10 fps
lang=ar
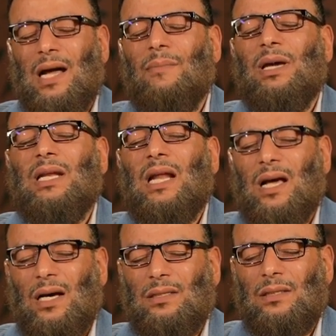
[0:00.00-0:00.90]
هبينها
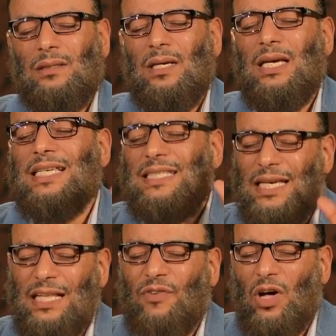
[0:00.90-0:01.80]
لك اكثر هي
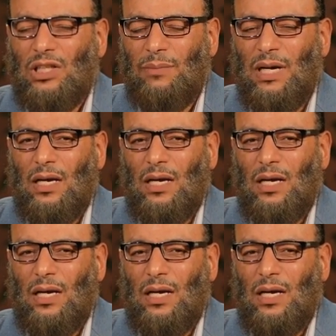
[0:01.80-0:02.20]
سيده فاطمه انا